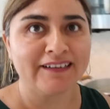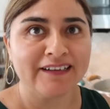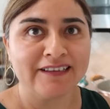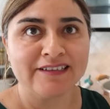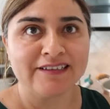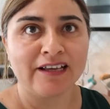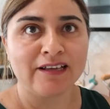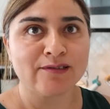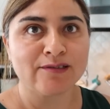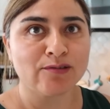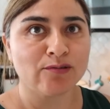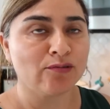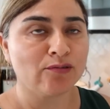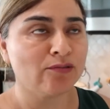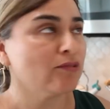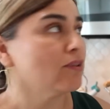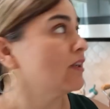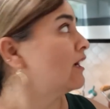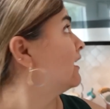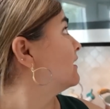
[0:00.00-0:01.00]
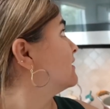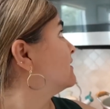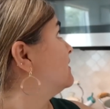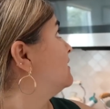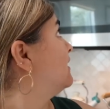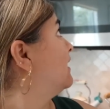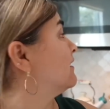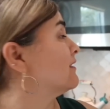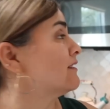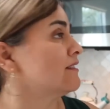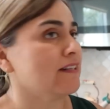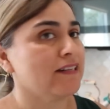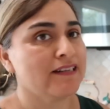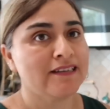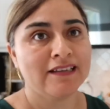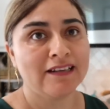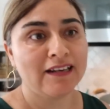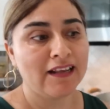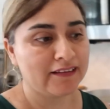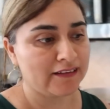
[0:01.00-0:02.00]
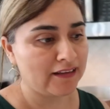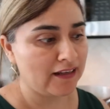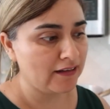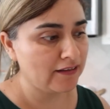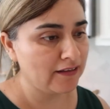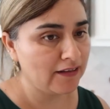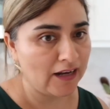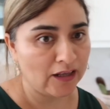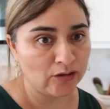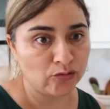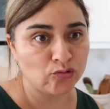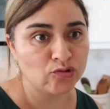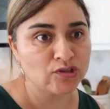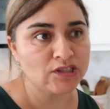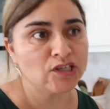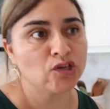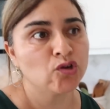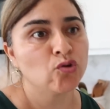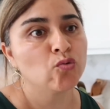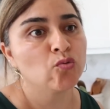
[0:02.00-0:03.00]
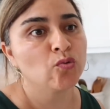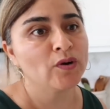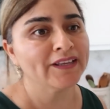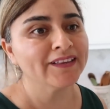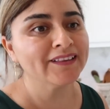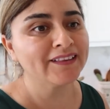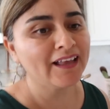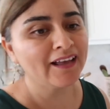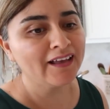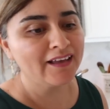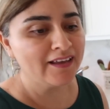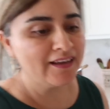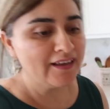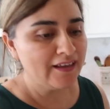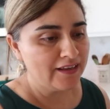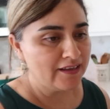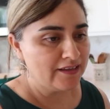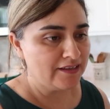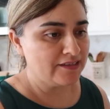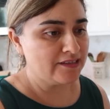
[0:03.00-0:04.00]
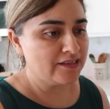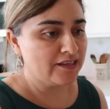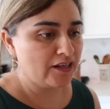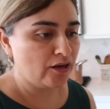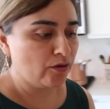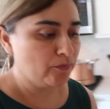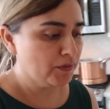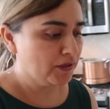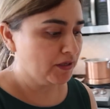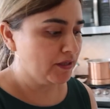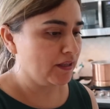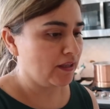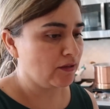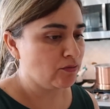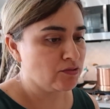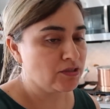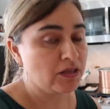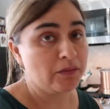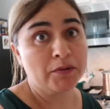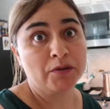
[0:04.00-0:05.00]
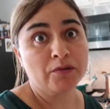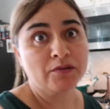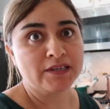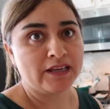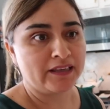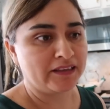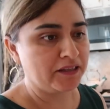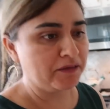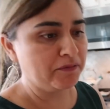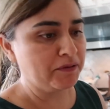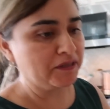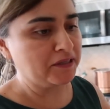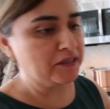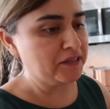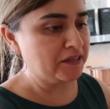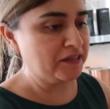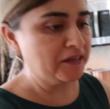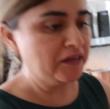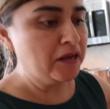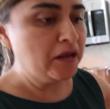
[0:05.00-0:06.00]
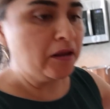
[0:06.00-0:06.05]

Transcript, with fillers: creen, ya son casi las 3 de la tarde, las 2.50. Dice Naomi que ya sus amigos ya han de venir.